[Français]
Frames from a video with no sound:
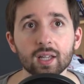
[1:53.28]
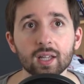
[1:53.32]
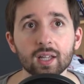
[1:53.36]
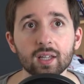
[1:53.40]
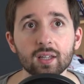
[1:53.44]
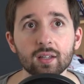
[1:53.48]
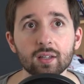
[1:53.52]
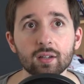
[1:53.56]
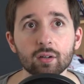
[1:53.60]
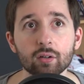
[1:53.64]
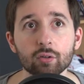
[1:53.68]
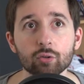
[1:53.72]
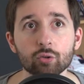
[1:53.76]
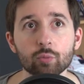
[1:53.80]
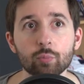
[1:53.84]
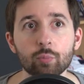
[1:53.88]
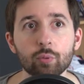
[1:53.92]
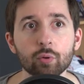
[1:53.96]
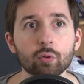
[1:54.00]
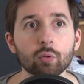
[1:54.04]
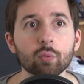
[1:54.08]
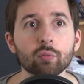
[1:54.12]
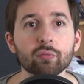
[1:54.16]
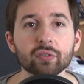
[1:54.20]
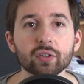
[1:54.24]
Et euh, tu peux
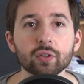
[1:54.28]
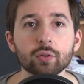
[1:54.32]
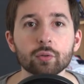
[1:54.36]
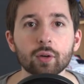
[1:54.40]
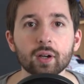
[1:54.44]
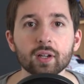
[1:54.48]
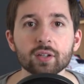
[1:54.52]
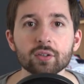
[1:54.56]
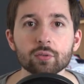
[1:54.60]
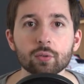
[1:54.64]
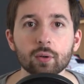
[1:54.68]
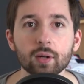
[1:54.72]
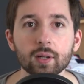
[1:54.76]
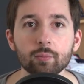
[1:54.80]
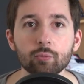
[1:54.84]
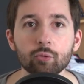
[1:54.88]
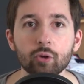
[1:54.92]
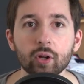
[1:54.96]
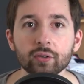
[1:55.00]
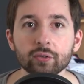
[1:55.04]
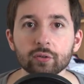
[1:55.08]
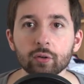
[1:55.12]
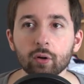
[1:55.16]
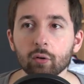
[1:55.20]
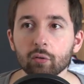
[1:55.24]
configurer sur
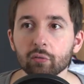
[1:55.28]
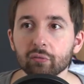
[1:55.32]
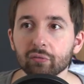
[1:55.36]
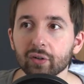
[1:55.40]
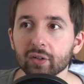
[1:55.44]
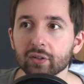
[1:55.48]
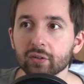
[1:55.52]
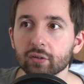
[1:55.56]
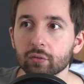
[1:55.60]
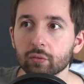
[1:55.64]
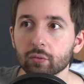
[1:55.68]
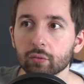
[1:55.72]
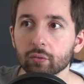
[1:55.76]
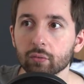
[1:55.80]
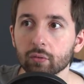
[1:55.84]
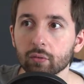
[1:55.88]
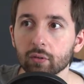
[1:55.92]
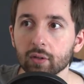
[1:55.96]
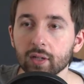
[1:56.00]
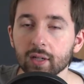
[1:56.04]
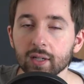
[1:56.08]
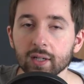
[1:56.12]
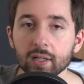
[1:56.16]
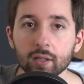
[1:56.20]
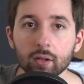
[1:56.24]
l'émulateur le fait que
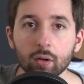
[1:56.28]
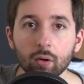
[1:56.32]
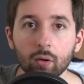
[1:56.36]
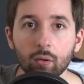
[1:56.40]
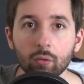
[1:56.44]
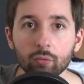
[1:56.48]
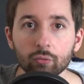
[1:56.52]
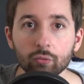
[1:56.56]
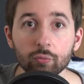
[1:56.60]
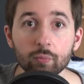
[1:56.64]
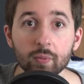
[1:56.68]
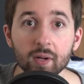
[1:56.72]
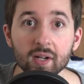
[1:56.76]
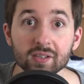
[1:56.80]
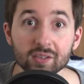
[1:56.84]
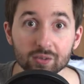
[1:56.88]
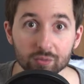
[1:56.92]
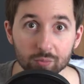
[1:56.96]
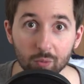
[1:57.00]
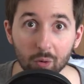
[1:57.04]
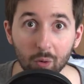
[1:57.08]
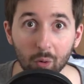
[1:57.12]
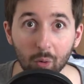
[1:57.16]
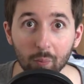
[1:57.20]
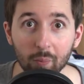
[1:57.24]
l'écran du bas
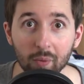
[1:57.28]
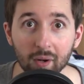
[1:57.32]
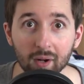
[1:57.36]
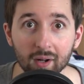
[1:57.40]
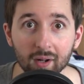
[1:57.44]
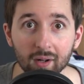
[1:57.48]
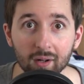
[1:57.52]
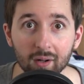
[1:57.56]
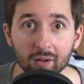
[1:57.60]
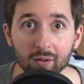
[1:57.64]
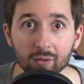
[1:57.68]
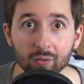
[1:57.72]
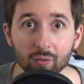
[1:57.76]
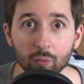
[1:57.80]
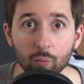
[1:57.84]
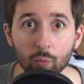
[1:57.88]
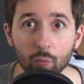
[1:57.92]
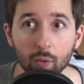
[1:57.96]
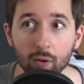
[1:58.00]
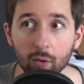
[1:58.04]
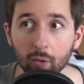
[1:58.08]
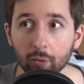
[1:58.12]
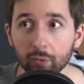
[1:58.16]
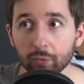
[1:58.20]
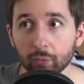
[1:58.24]
soit en bas, ou
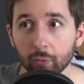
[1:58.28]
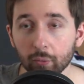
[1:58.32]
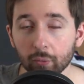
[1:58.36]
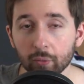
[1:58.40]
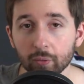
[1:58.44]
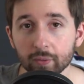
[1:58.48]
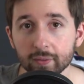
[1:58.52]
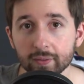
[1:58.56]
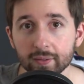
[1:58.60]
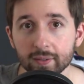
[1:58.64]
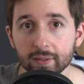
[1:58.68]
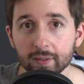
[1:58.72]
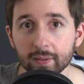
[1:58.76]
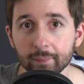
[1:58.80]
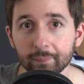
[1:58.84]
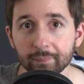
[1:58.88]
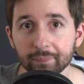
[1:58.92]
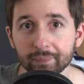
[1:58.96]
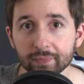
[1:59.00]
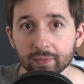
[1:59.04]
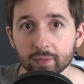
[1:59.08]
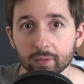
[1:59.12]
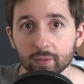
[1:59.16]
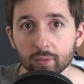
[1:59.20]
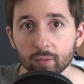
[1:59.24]
alors sur le côté.
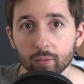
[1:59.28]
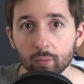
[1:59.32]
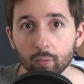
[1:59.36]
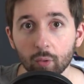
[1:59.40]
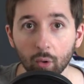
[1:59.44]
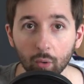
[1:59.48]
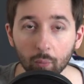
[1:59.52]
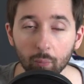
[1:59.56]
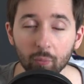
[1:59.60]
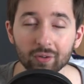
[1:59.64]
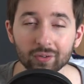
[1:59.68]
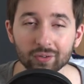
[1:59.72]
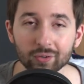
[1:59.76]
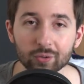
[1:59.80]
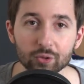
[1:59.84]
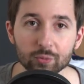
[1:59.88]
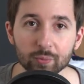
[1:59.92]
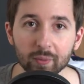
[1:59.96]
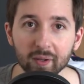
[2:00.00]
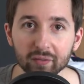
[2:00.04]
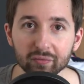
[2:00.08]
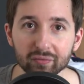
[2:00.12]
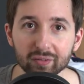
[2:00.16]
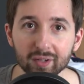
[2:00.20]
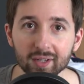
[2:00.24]
Ou alors moi, ce que je
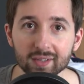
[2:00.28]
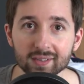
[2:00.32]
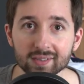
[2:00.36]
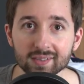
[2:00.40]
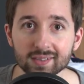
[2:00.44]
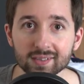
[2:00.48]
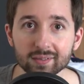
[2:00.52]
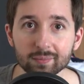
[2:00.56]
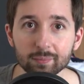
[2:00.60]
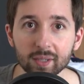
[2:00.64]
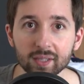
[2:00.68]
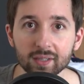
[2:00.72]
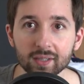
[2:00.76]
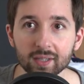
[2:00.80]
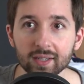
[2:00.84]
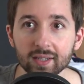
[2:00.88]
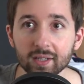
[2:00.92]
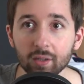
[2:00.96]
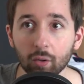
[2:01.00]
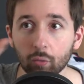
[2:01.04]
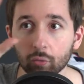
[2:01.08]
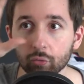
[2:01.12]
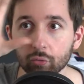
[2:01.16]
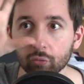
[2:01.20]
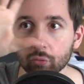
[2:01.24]
préfère, c'est mettre
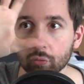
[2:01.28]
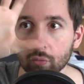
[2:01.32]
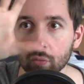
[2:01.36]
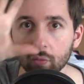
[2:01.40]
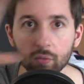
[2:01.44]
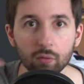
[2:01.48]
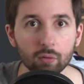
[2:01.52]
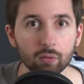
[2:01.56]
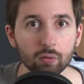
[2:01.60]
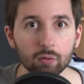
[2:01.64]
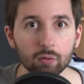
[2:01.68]
l'écran du haut